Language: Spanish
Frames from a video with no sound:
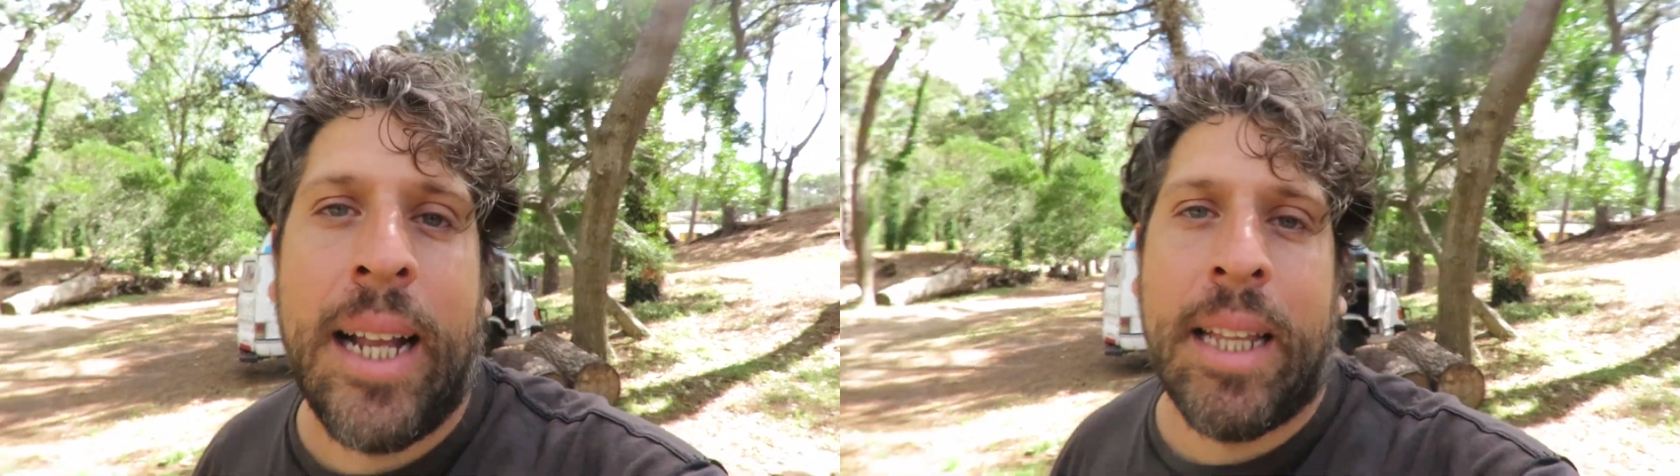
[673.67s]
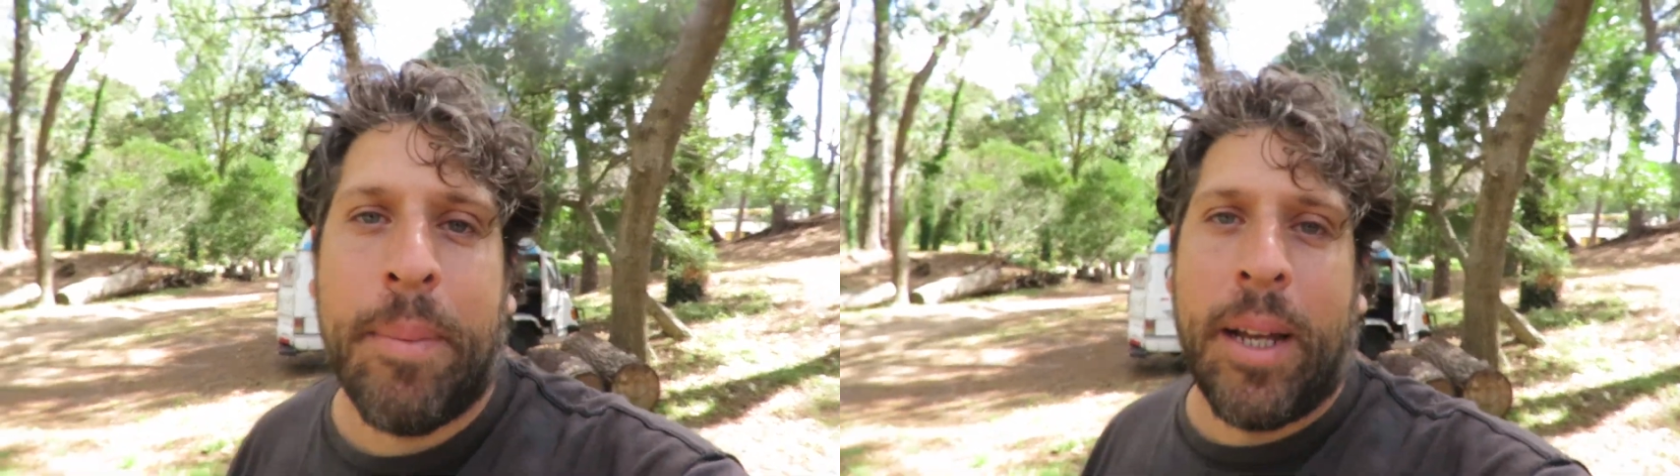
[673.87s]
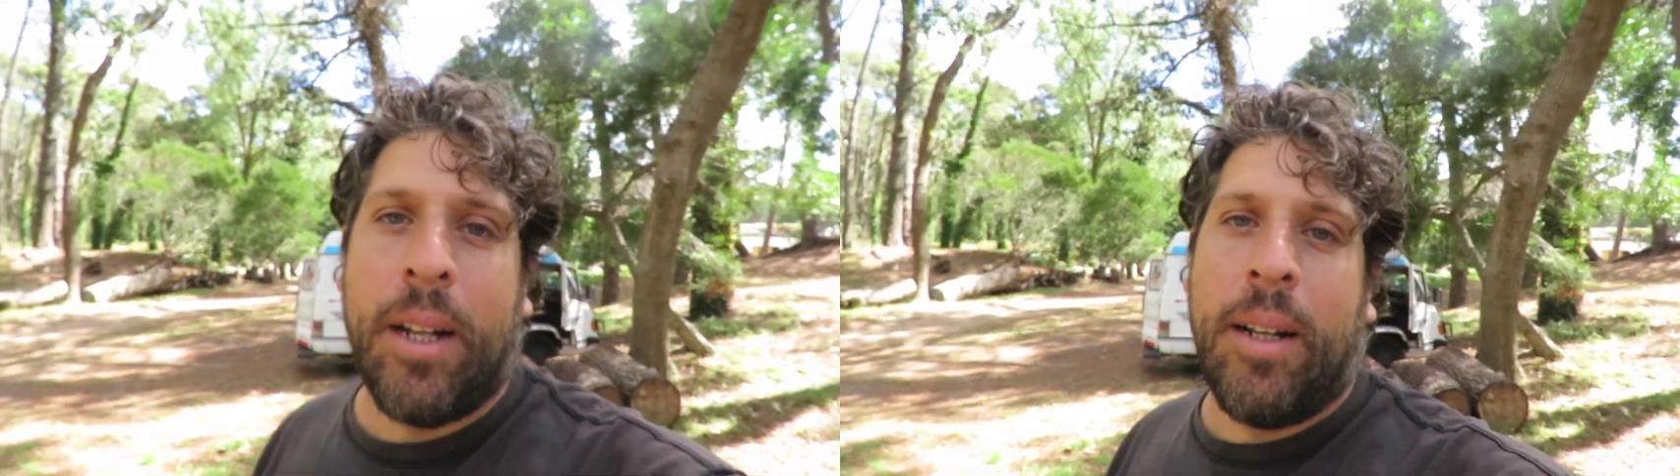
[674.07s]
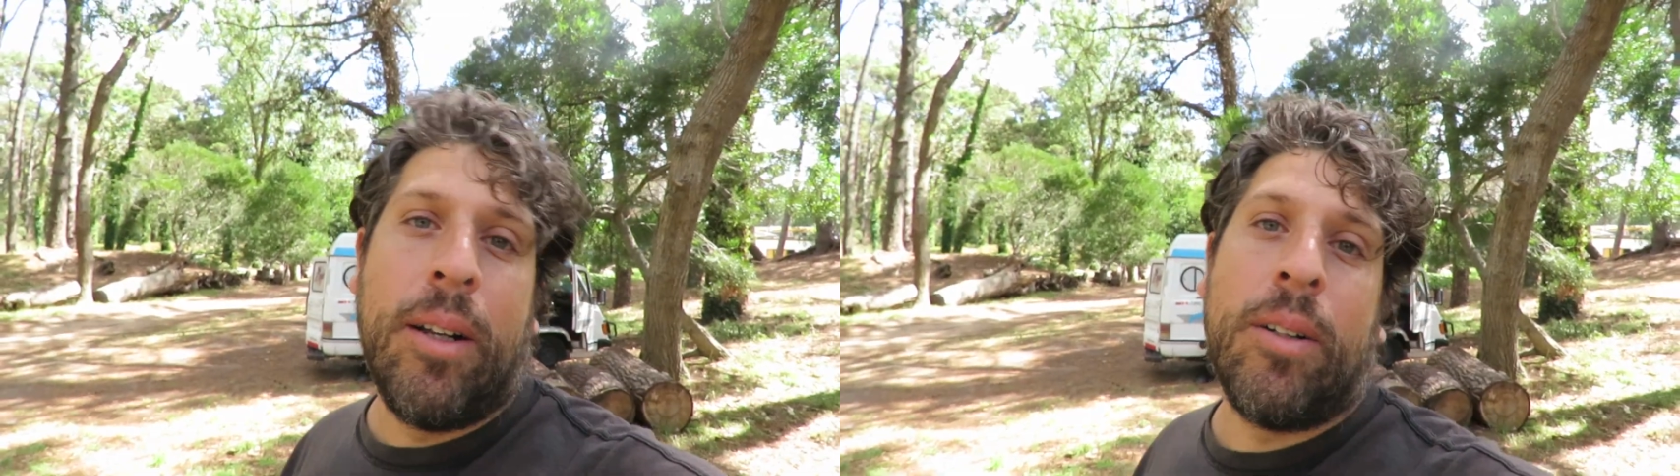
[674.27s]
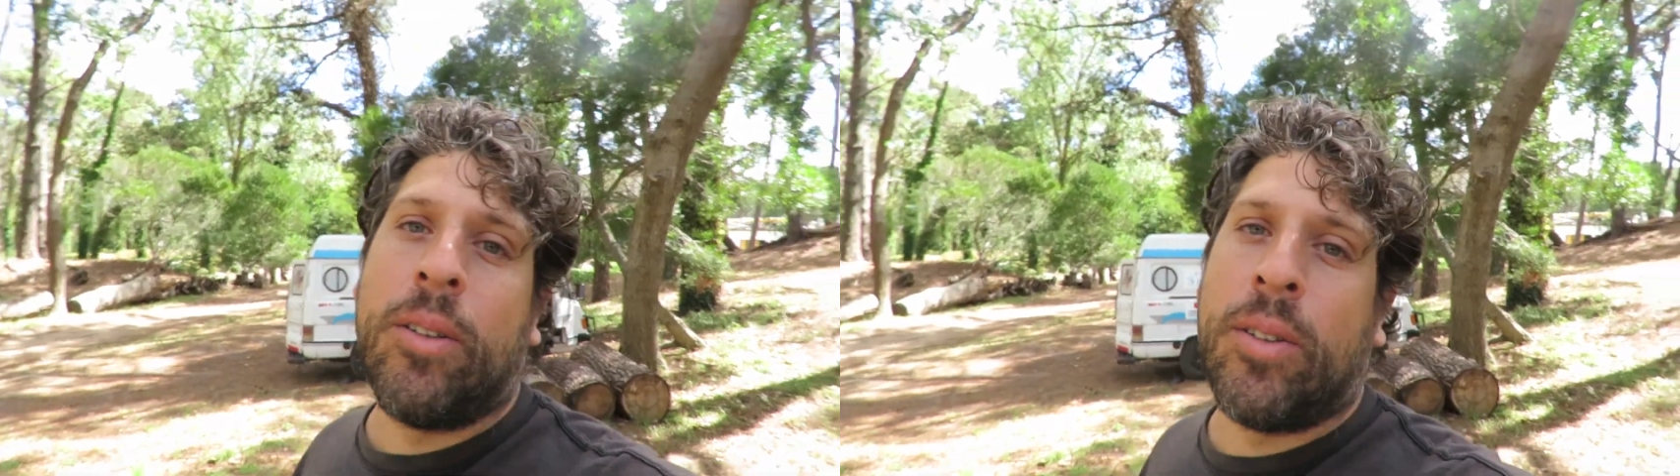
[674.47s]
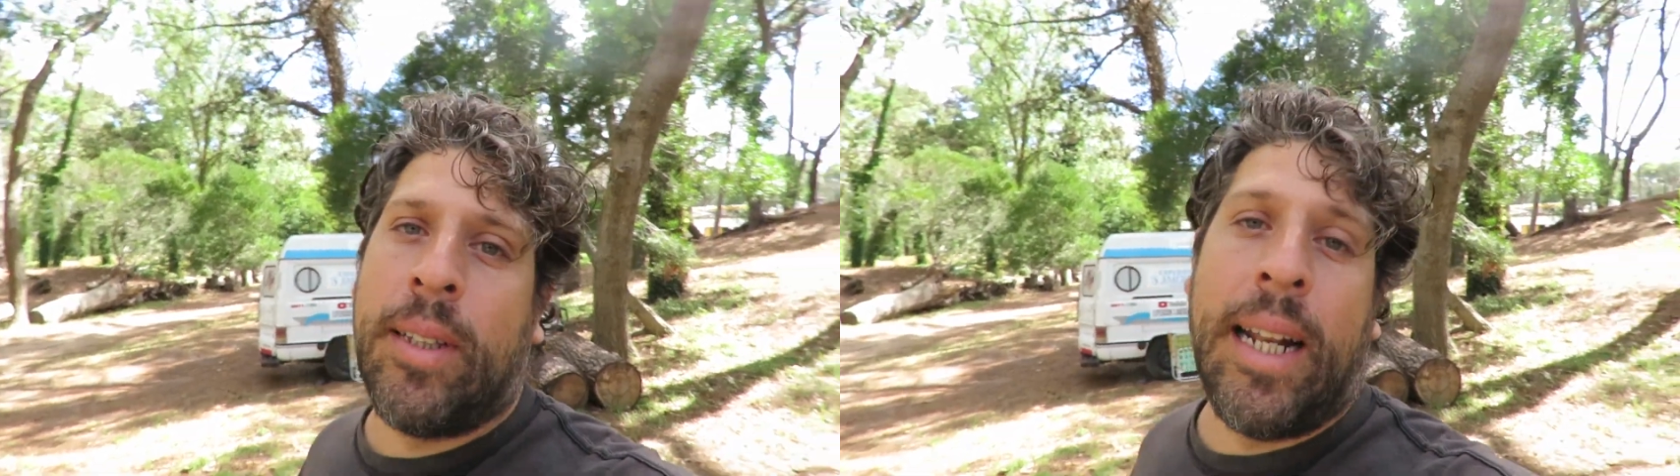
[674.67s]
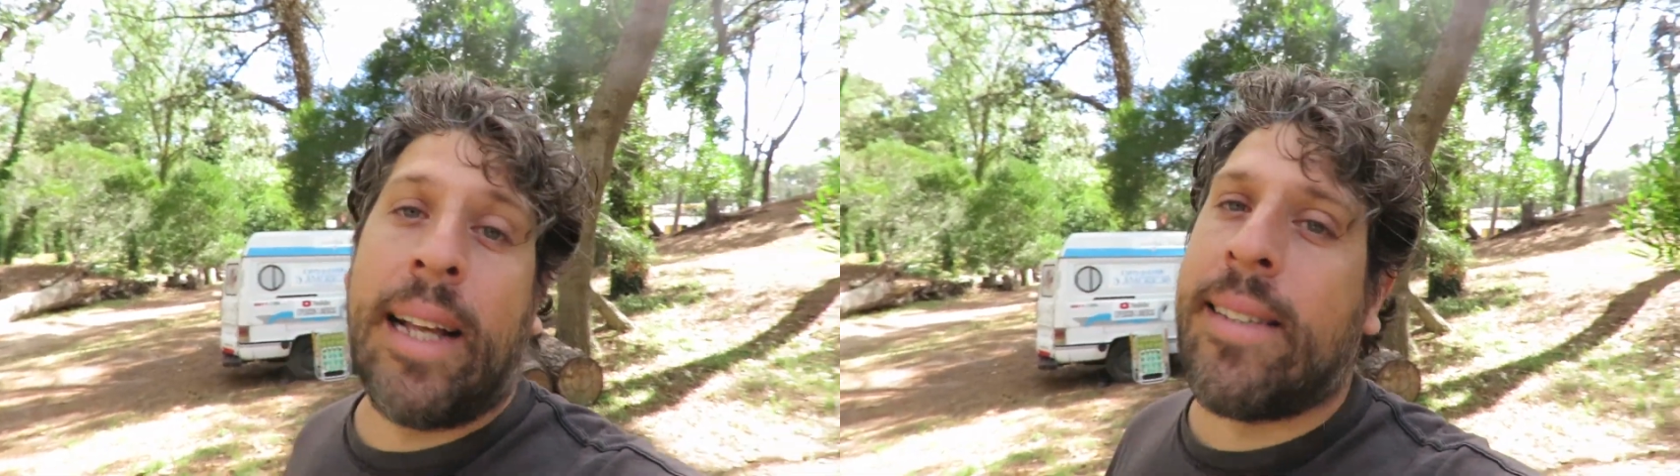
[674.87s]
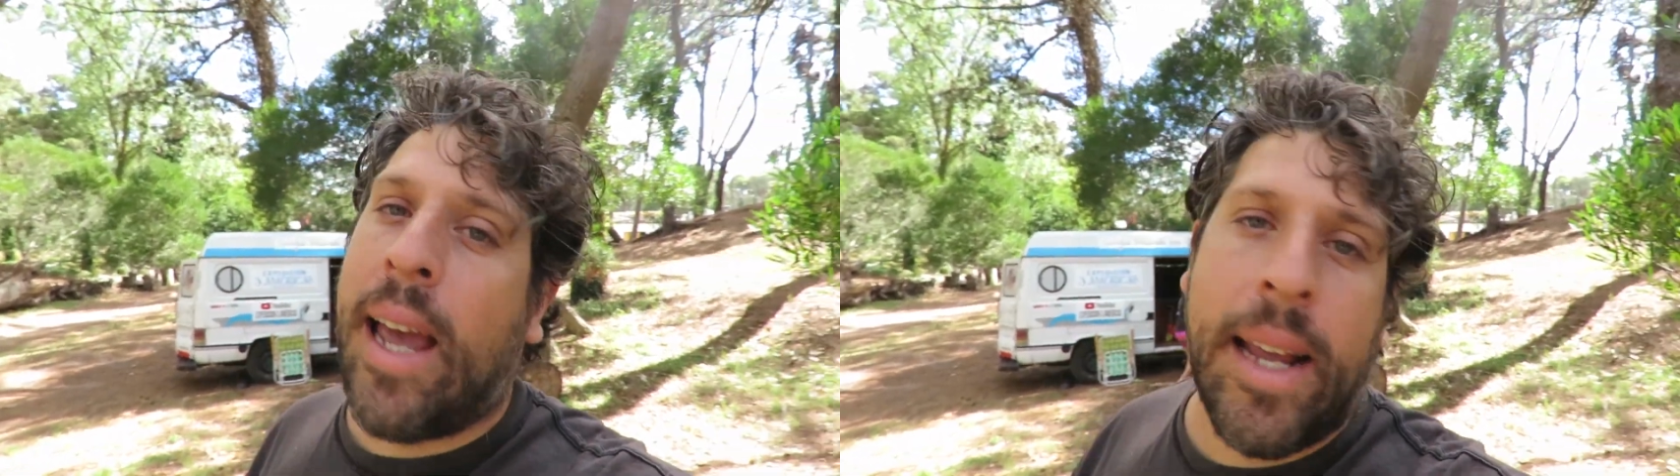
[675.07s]
el tema de los, del
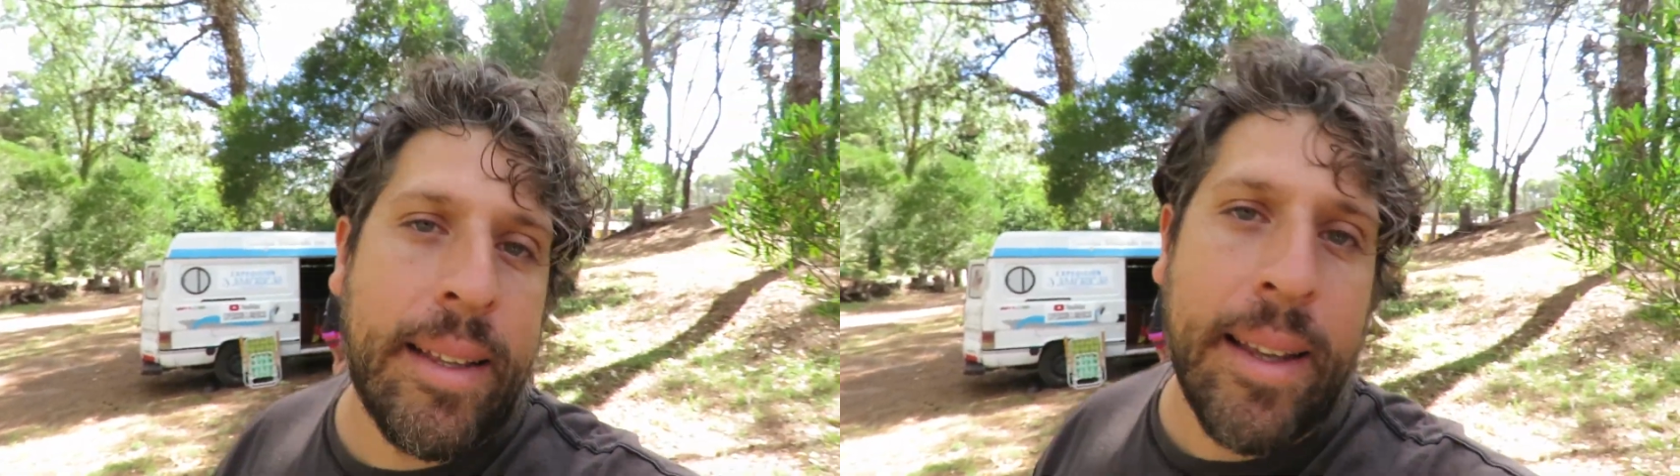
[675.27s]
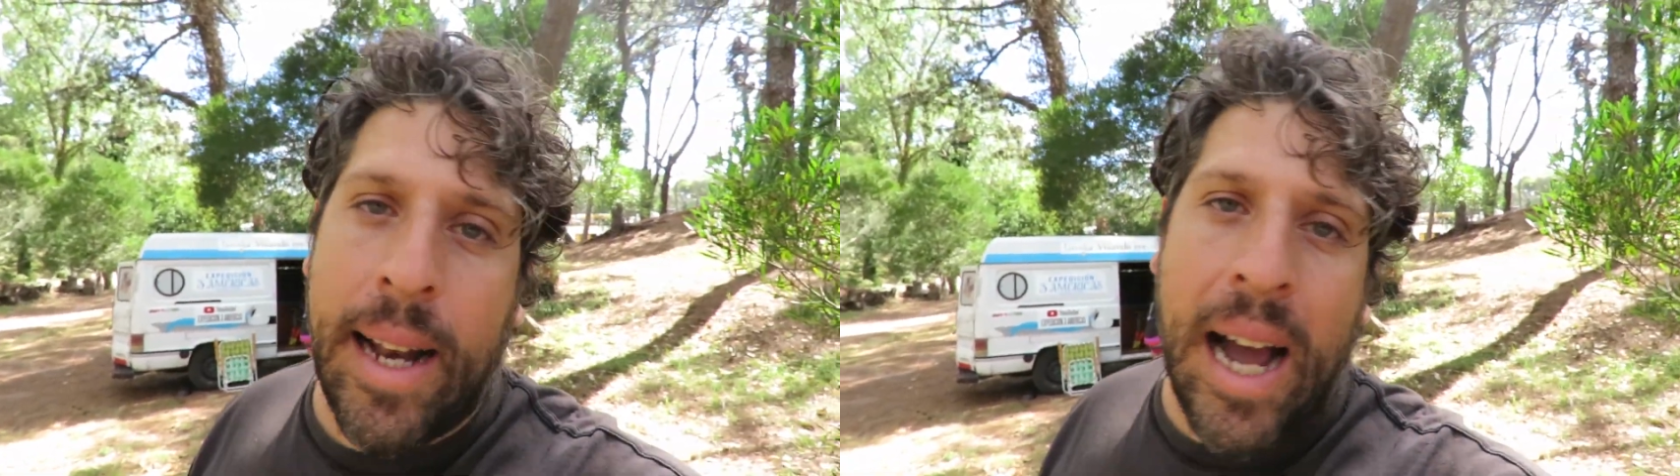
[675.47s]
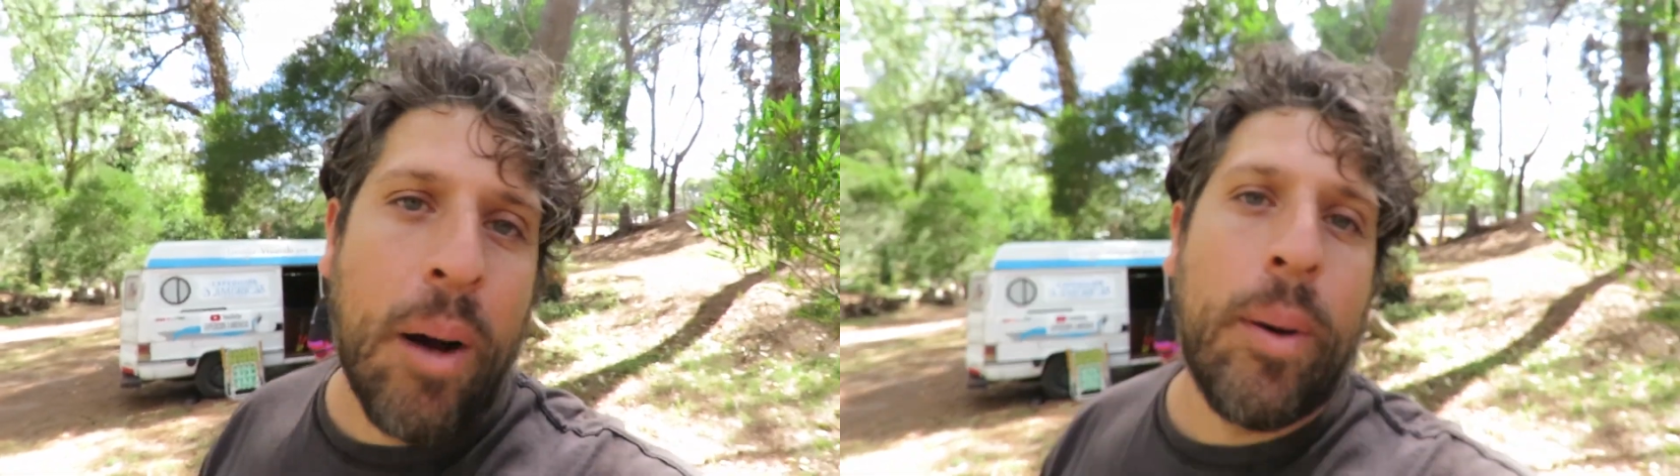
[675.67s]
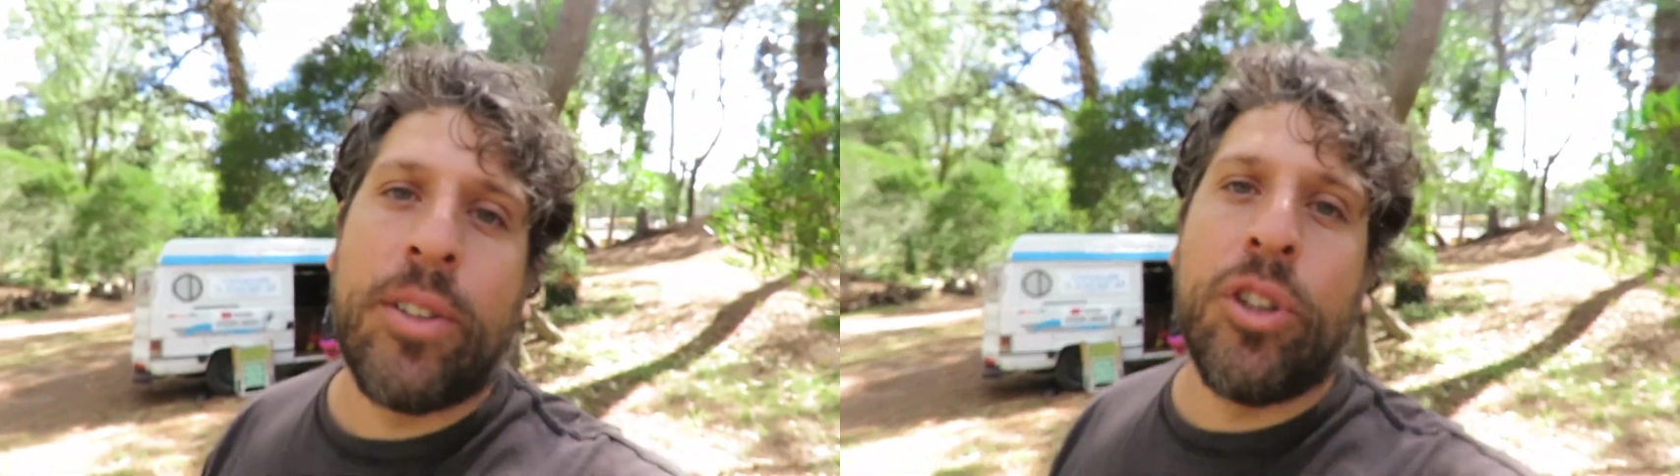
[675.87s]
aceite, del agua,